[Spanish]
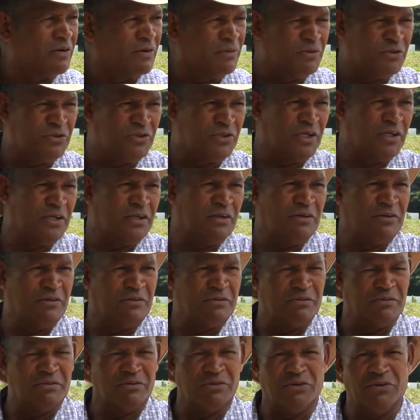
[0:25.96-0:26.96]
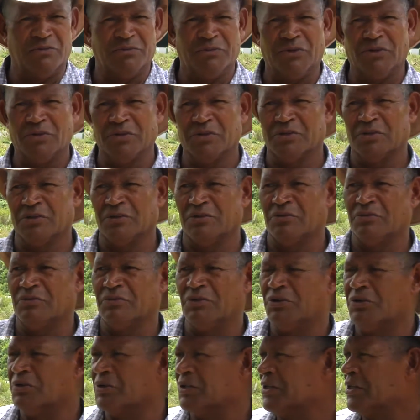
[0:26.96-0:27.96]
Como están los montes, los
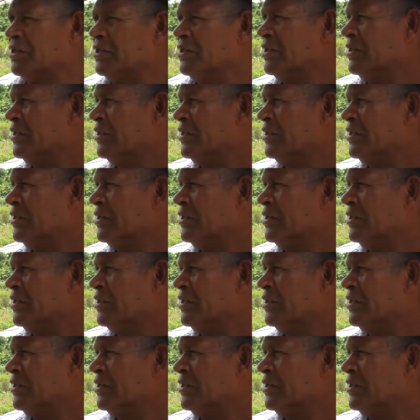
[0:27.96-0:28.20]
bosques,